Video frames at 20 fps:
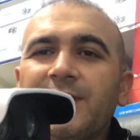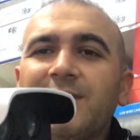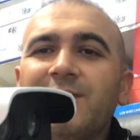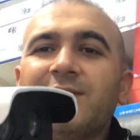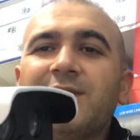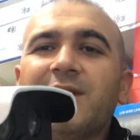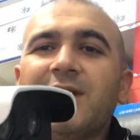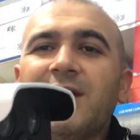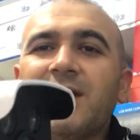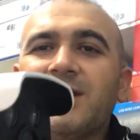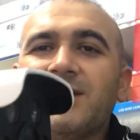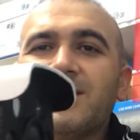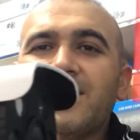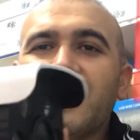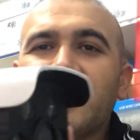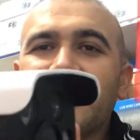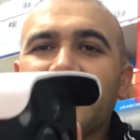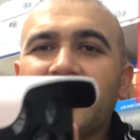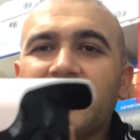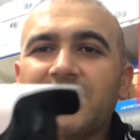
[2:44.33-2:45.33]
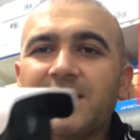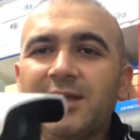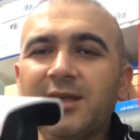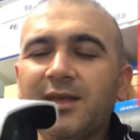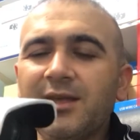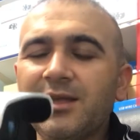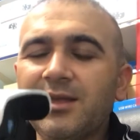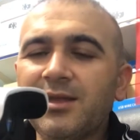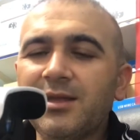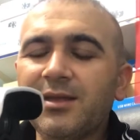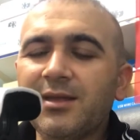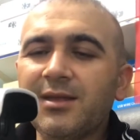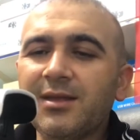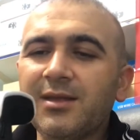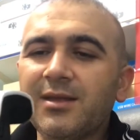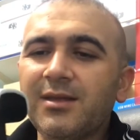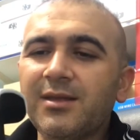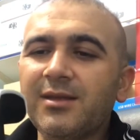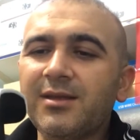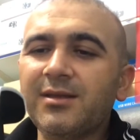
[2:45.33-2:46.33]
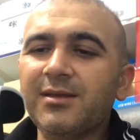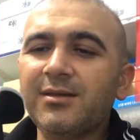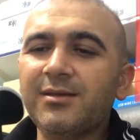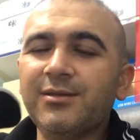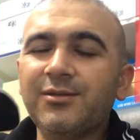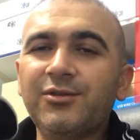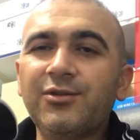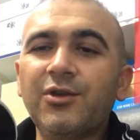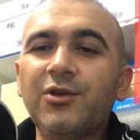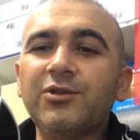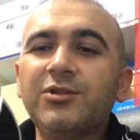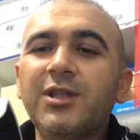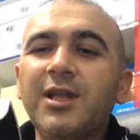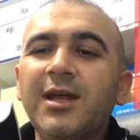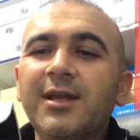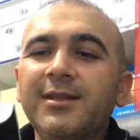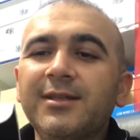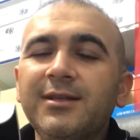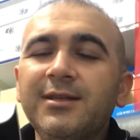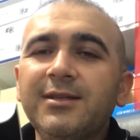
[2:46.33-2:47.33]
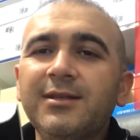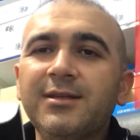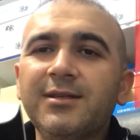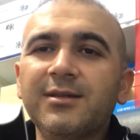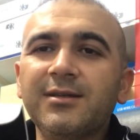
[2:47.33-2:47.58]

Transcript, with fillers: iftira niteliğindeki sözlerdir.